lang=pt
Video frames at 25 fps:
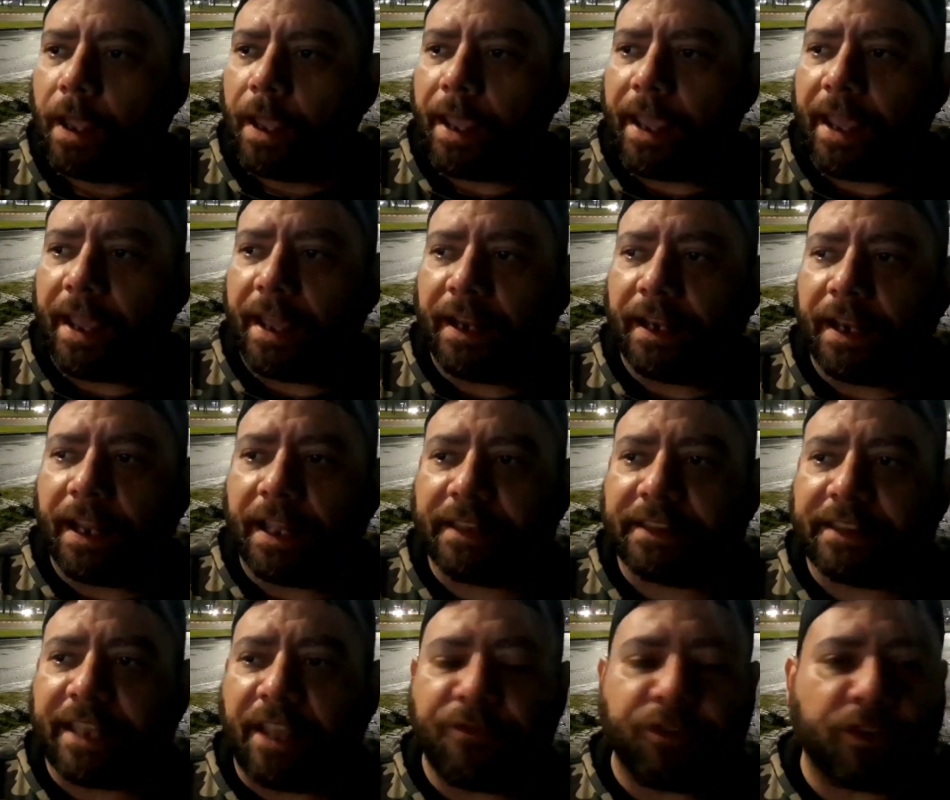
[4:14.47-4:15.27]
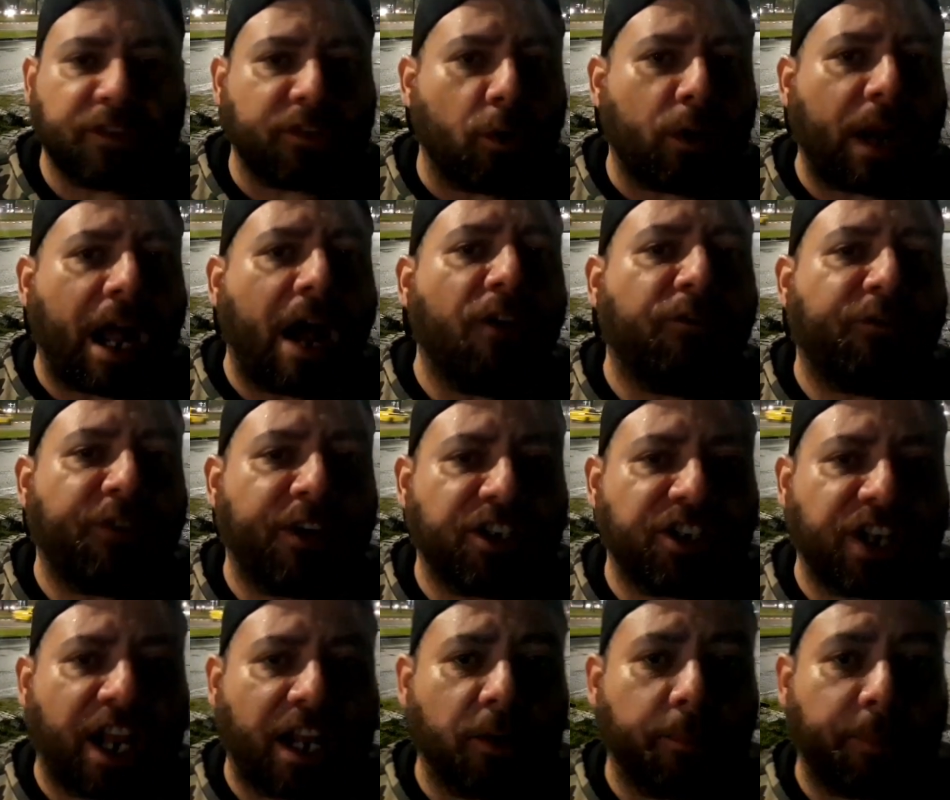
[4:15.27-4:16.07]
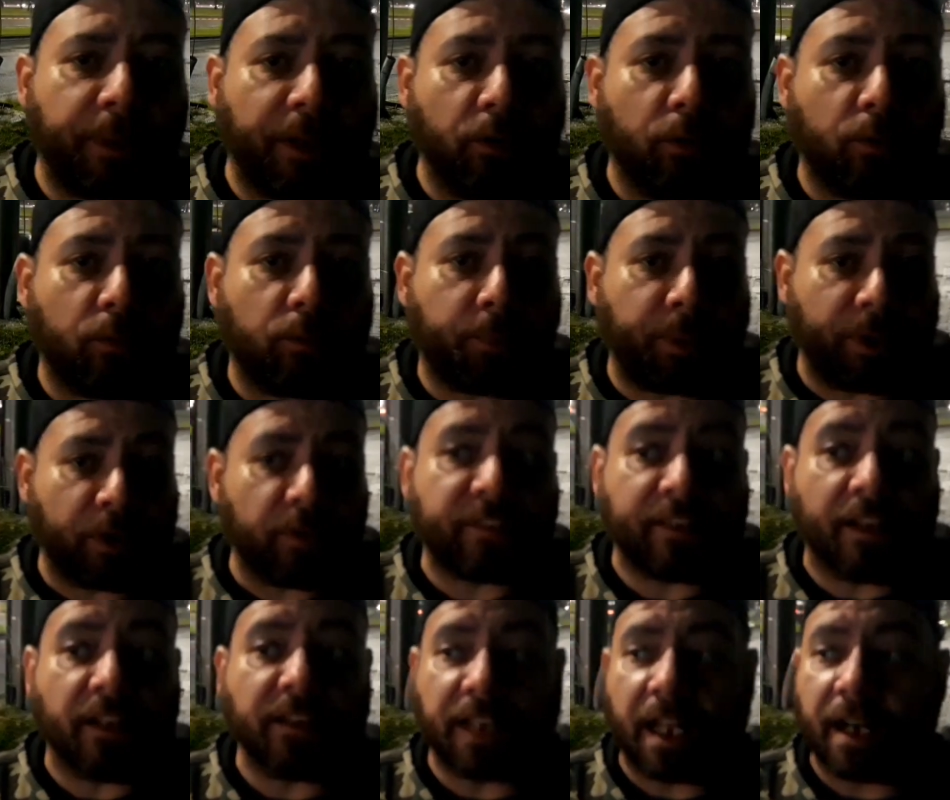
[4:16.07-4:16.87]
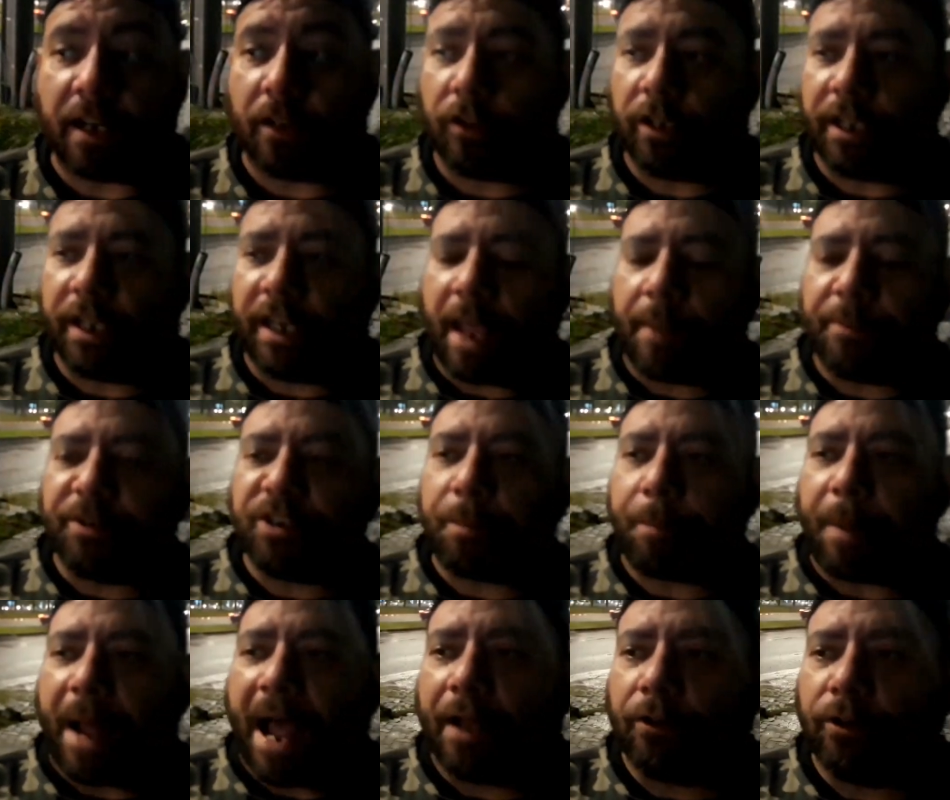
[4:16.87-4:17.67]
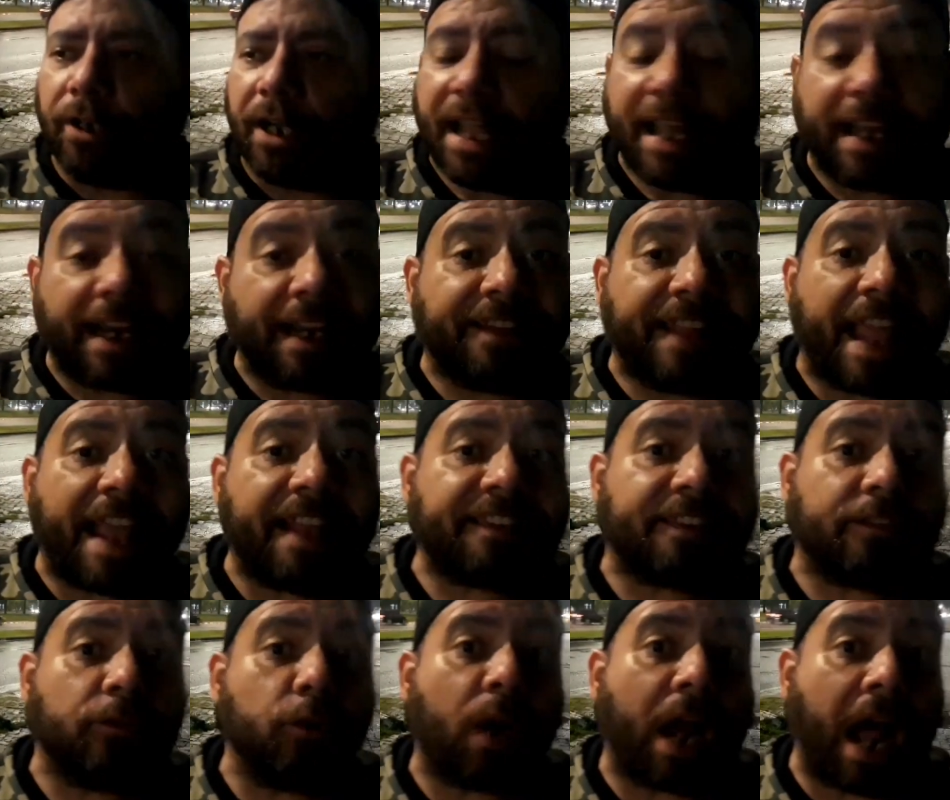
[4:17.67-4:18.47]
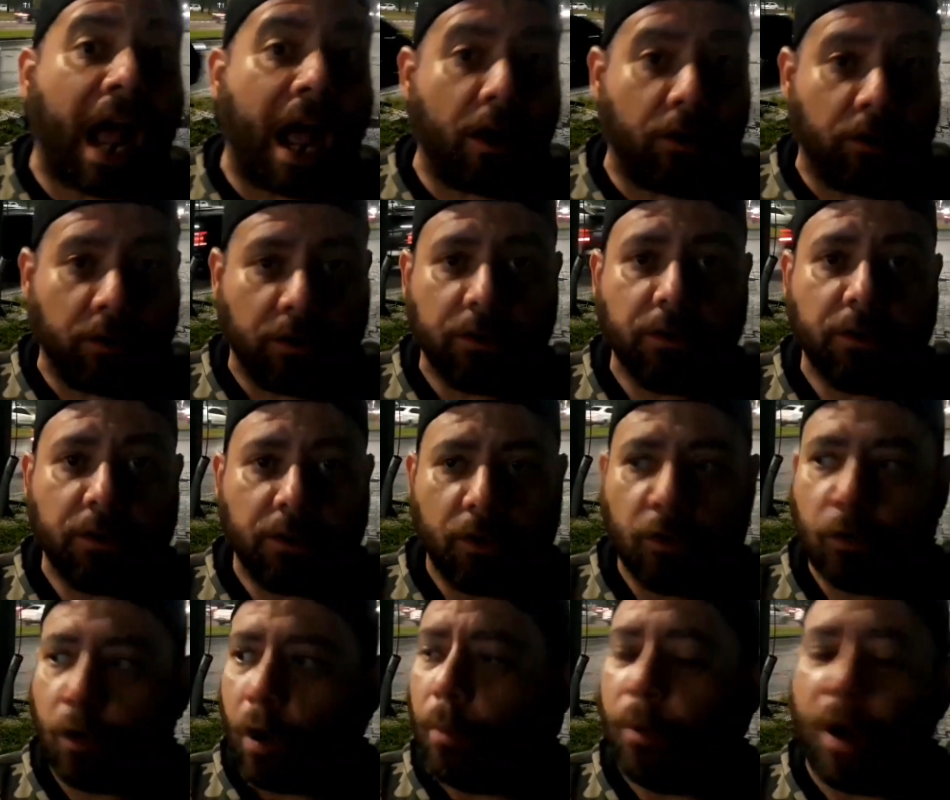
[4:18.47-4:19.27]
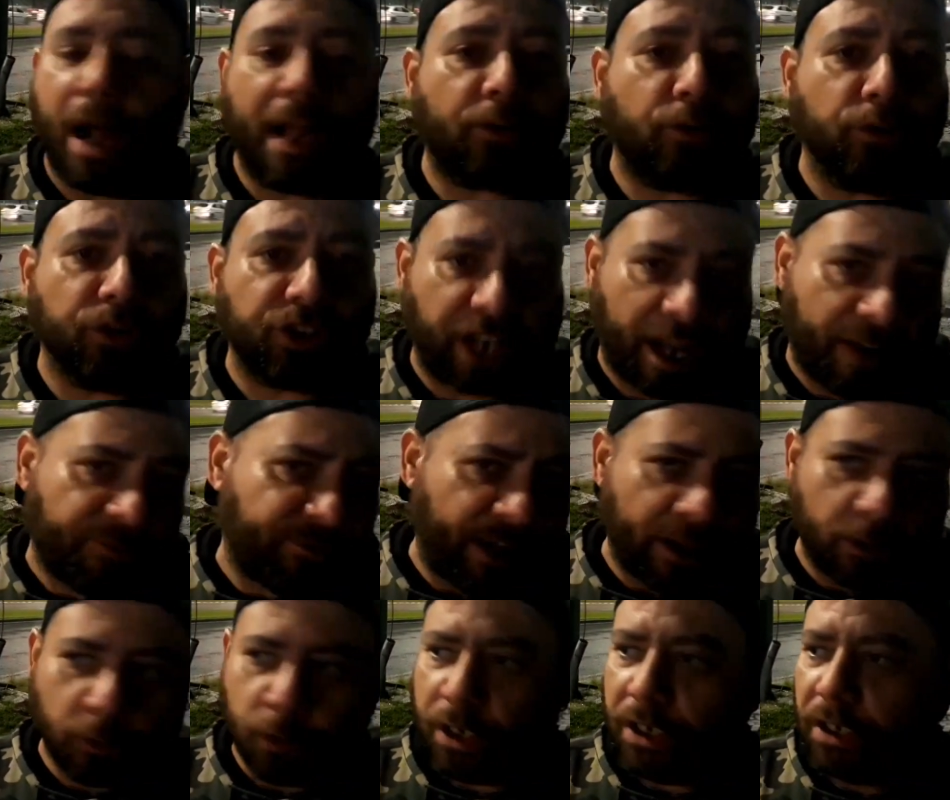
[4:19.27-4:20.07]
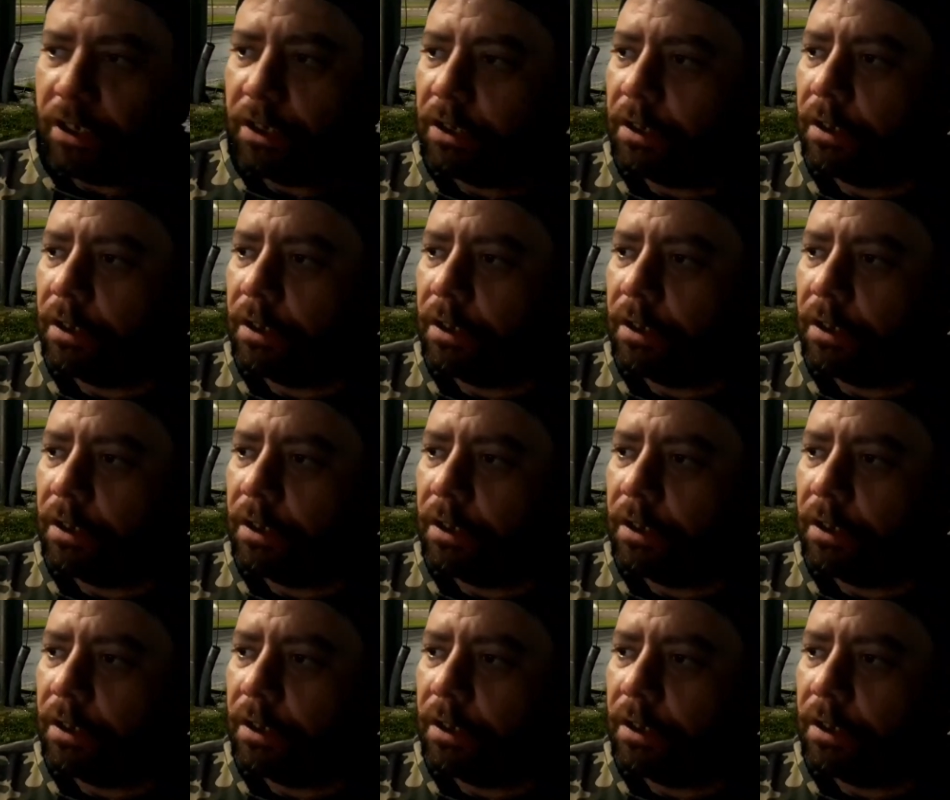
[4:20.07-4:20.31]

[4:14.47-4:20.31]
Ela teve o seu carro fechado pelo, pelo Santana do Guilherme de Pádua, ela desce do carro, como o Arthur já falou,